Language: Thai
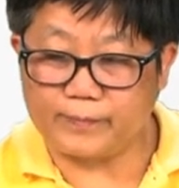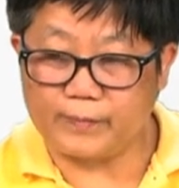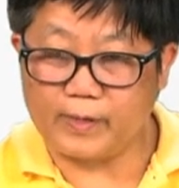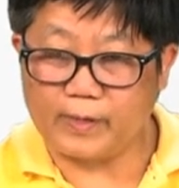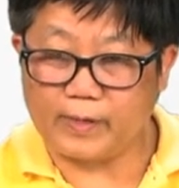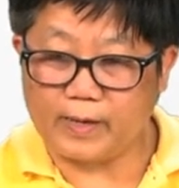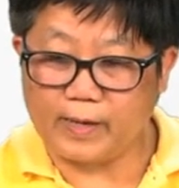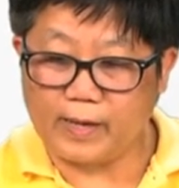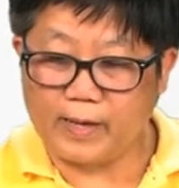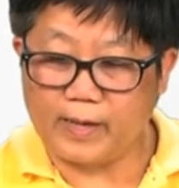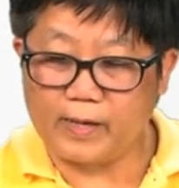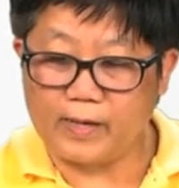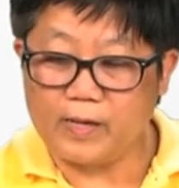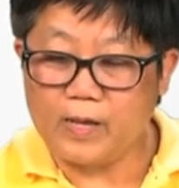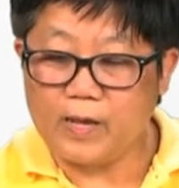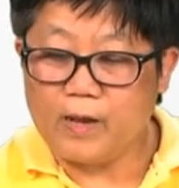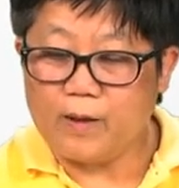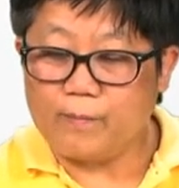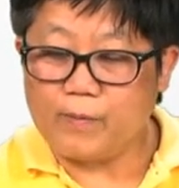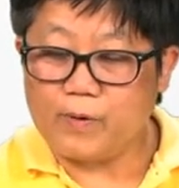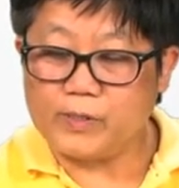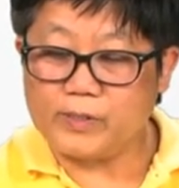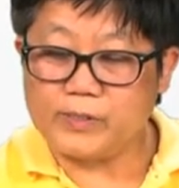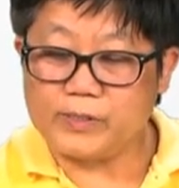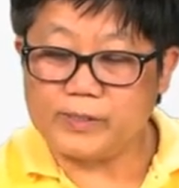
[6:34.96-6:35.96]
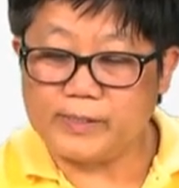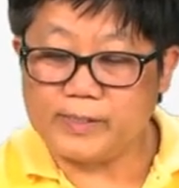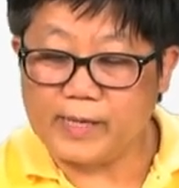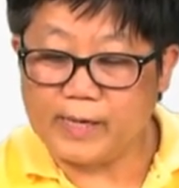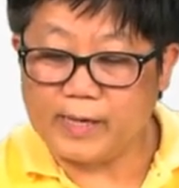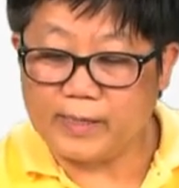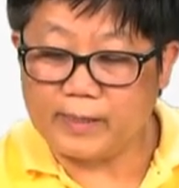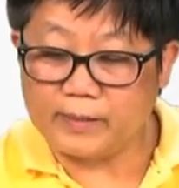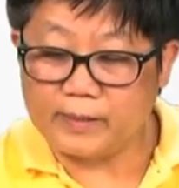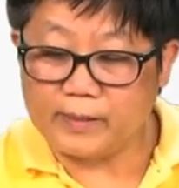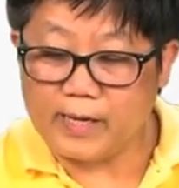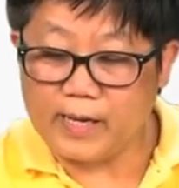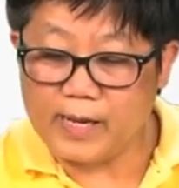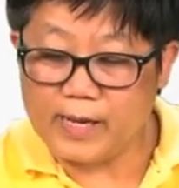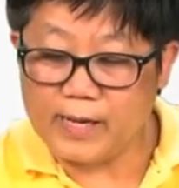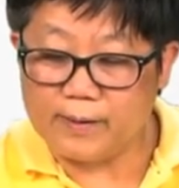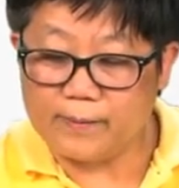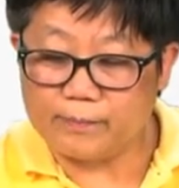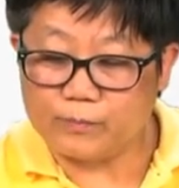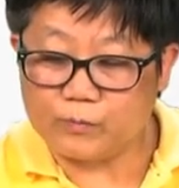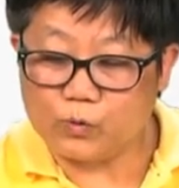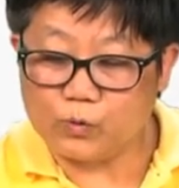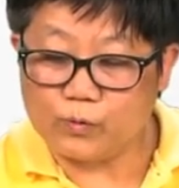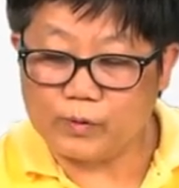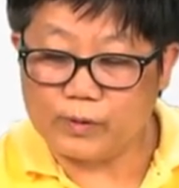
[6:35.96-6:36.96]
นะคะเพราะฉะนั้น
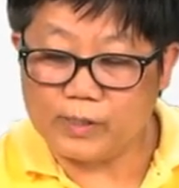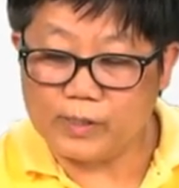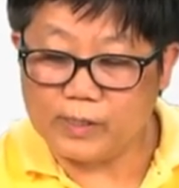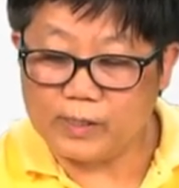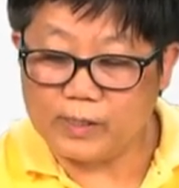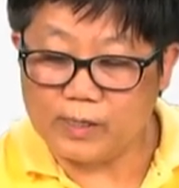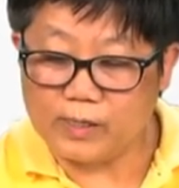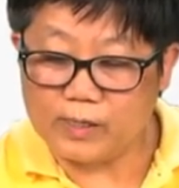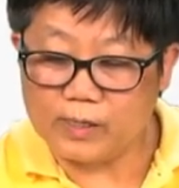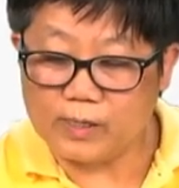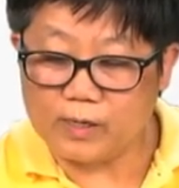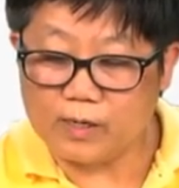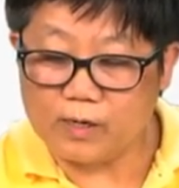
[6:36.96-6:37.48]
m ตัวนี้